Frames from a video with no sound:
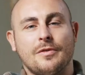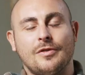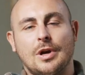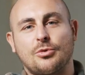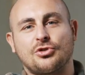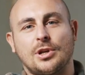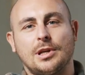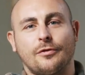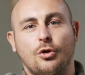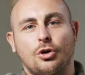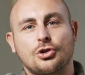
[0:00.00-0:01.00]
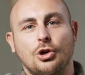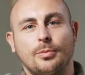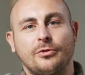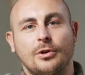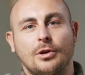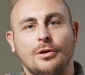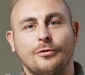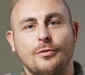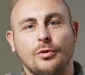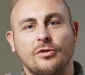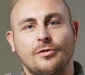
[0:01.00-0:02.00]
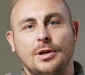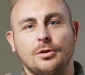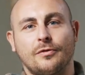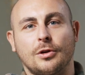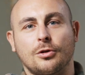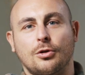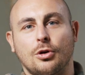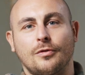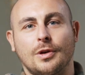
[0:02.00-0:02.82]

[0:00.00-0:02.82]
Wir haben ständig Workshops, äh, wo wir uns weiterentwickeln können.